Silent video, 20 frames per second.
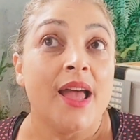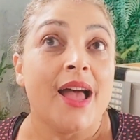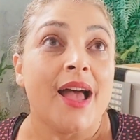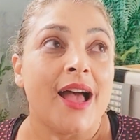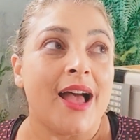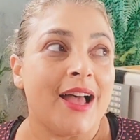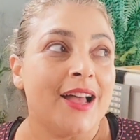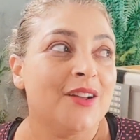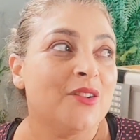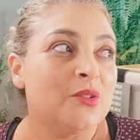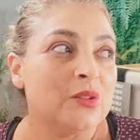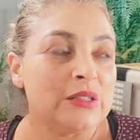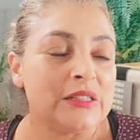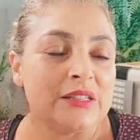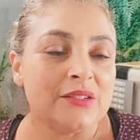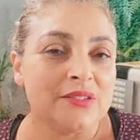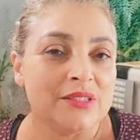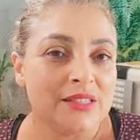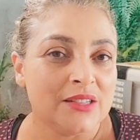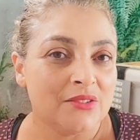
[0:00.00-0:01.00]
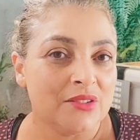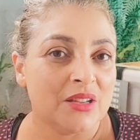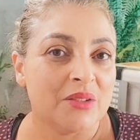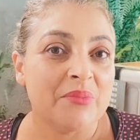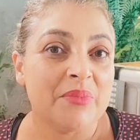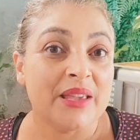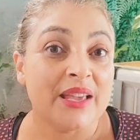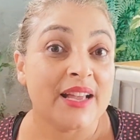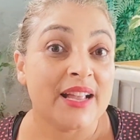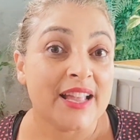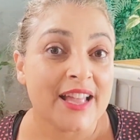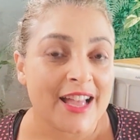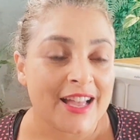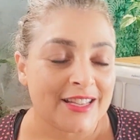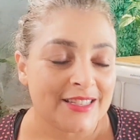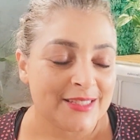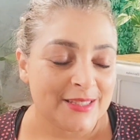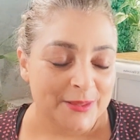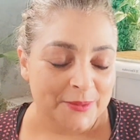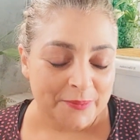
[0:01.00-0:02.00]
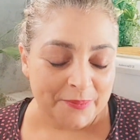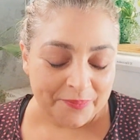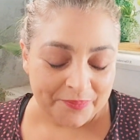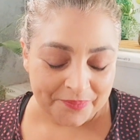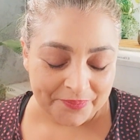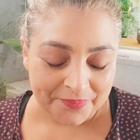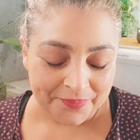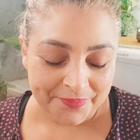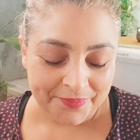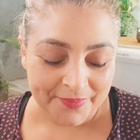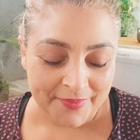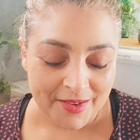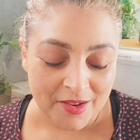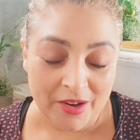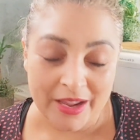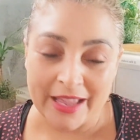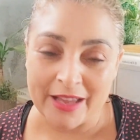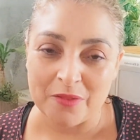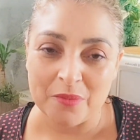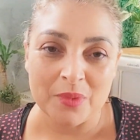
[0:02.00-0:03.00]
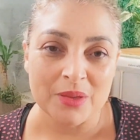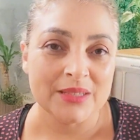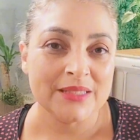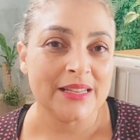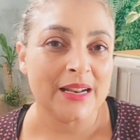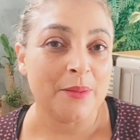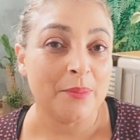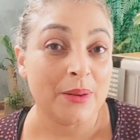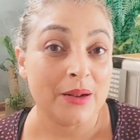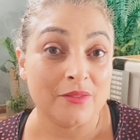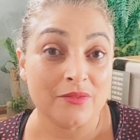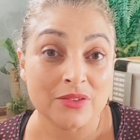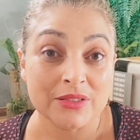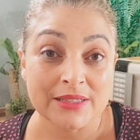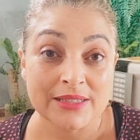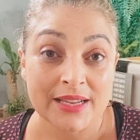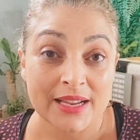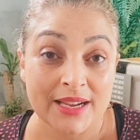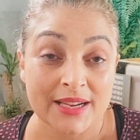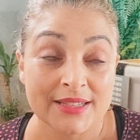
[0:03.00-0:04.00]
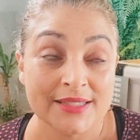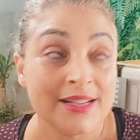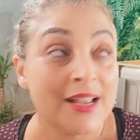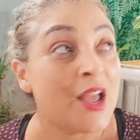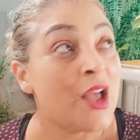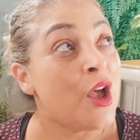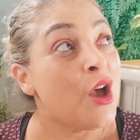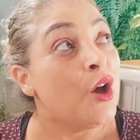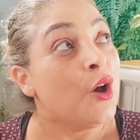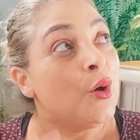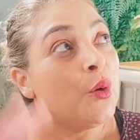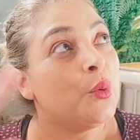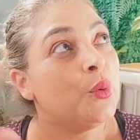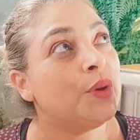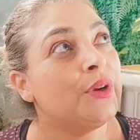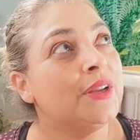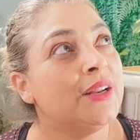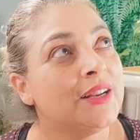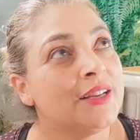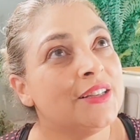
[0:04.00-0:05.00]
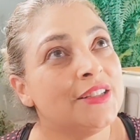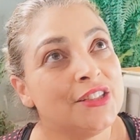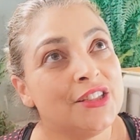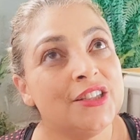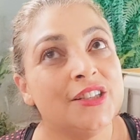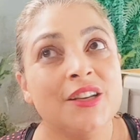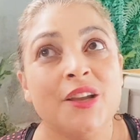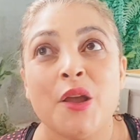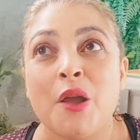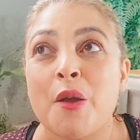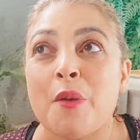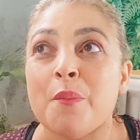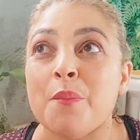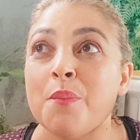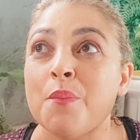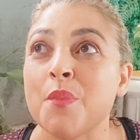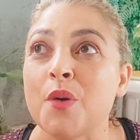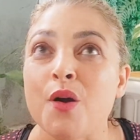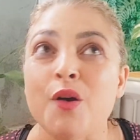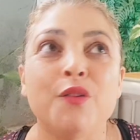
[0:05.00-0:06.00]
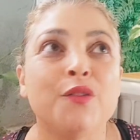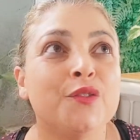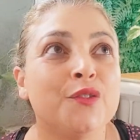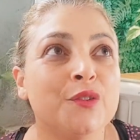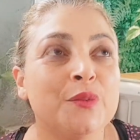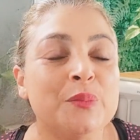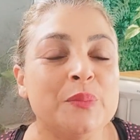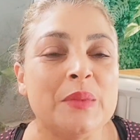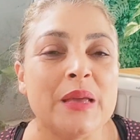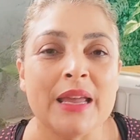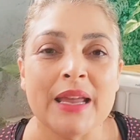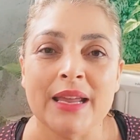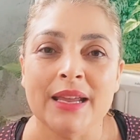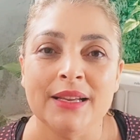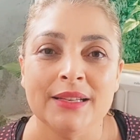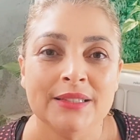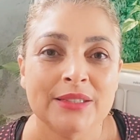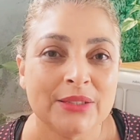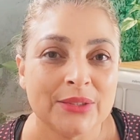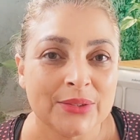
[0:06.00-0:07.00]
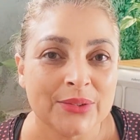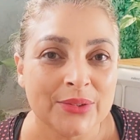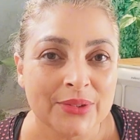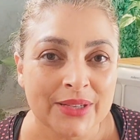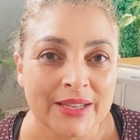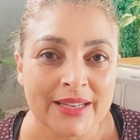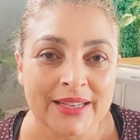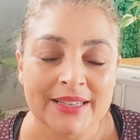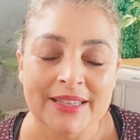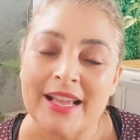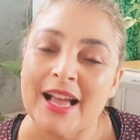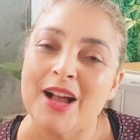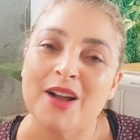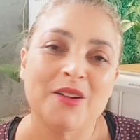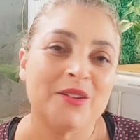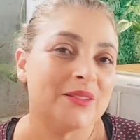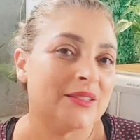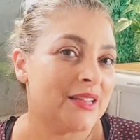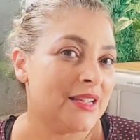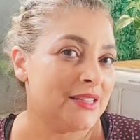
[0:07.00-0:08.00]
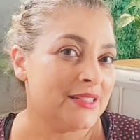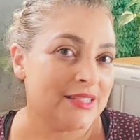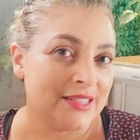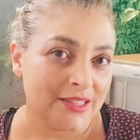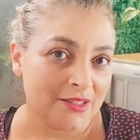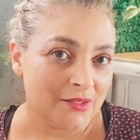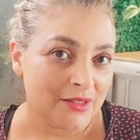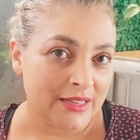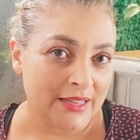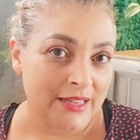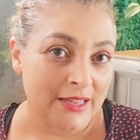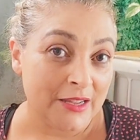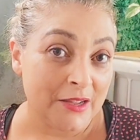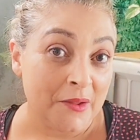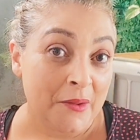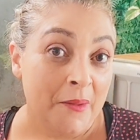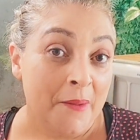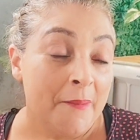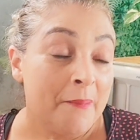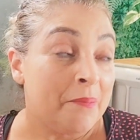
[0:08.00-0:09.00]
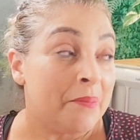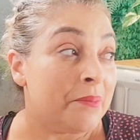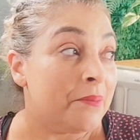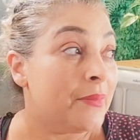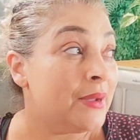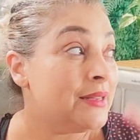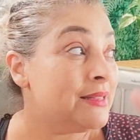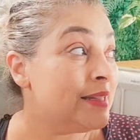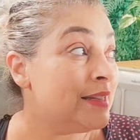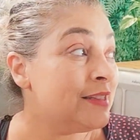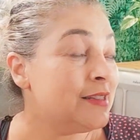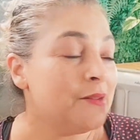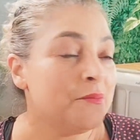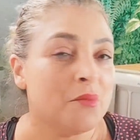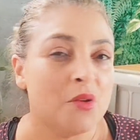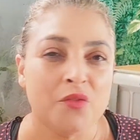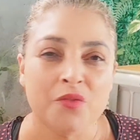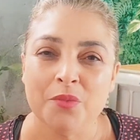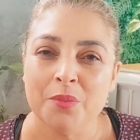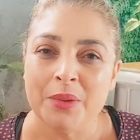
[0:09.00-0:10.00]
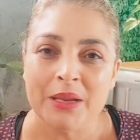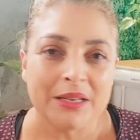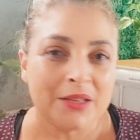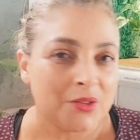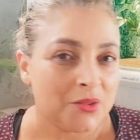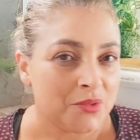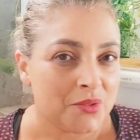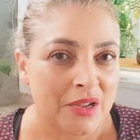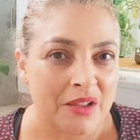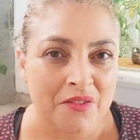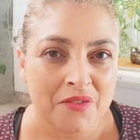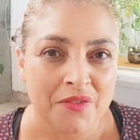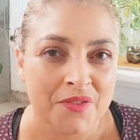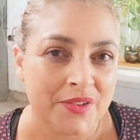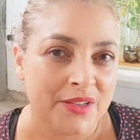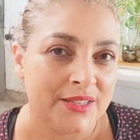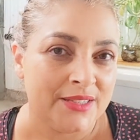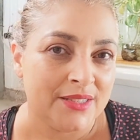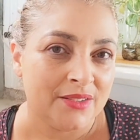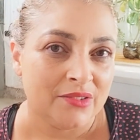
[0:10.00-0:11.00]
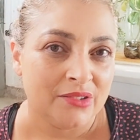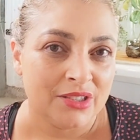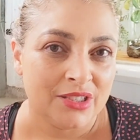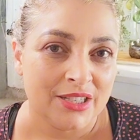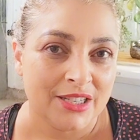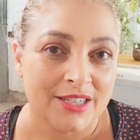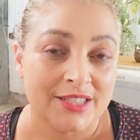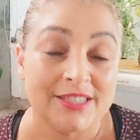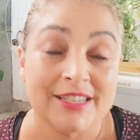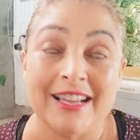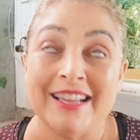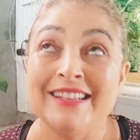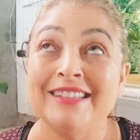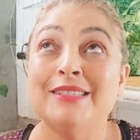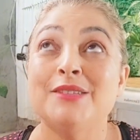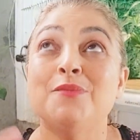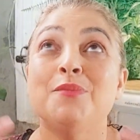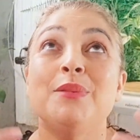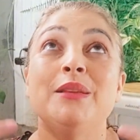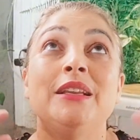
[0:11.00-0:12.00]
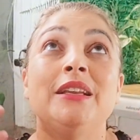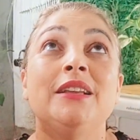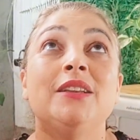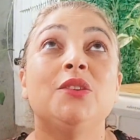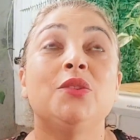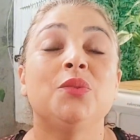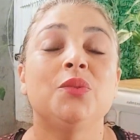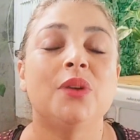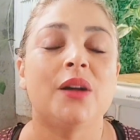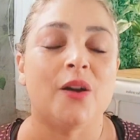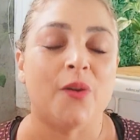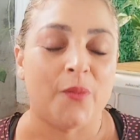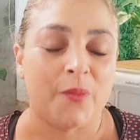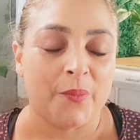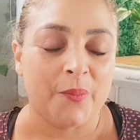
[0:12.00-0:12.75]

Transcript: A construção da minha casa. Eu quero mostrar para vocês o grande movimento que tá acontecendo aqui, mas esse movimento não é físico, gente, é espiritual.